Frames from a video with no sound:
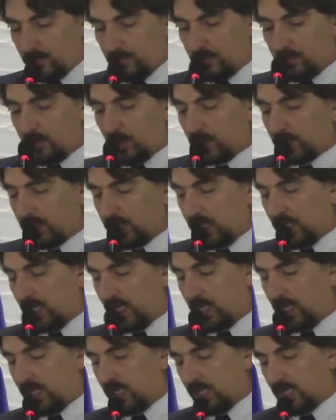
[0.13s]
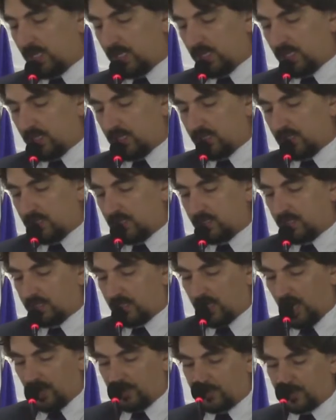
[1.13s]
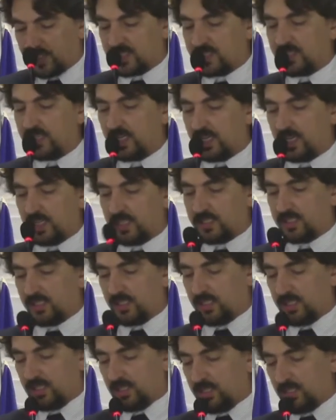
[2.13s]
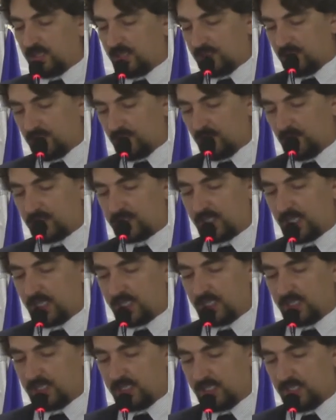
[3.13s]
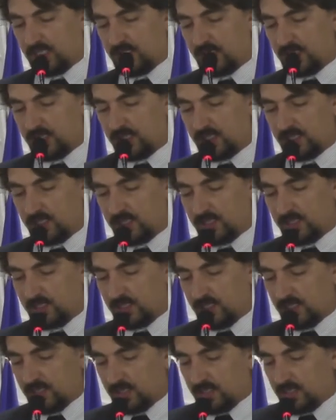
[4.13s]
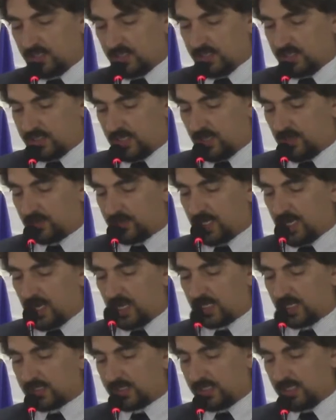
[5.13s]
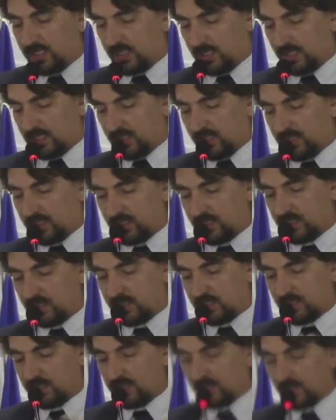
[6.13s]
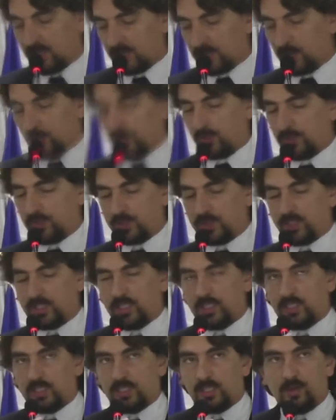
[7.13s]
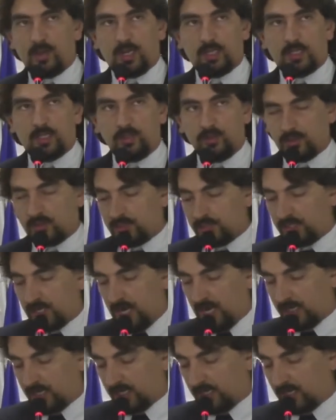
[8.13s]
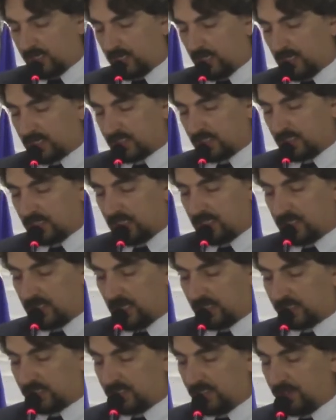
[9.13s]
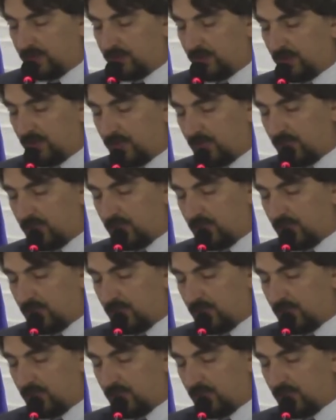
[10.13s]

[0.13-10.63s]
Bom dia, caro presidente. Gostaria de saudar aqui todos que estão aqui hoje na Casa Legislativa.